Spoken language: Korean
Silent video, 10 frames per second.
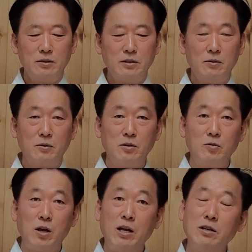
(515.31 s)
이제
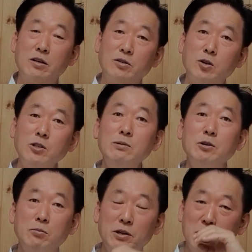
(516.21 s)
그 예를 들어서
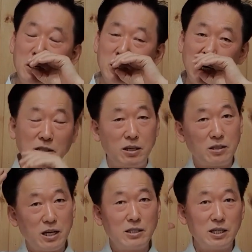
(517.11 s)
손님이 오면 그렇게
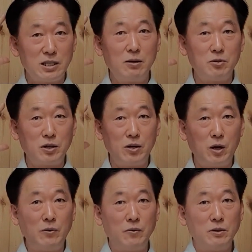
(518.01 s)
상상을
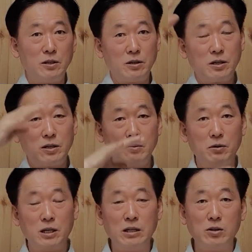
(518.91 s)
해보세요. 저기
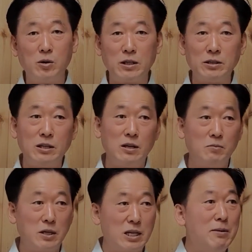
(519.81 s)
뭐 인도 같은 데는
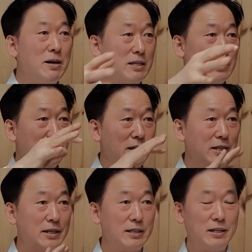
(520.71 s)
막
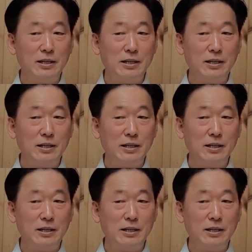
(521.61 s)
사막이잖아.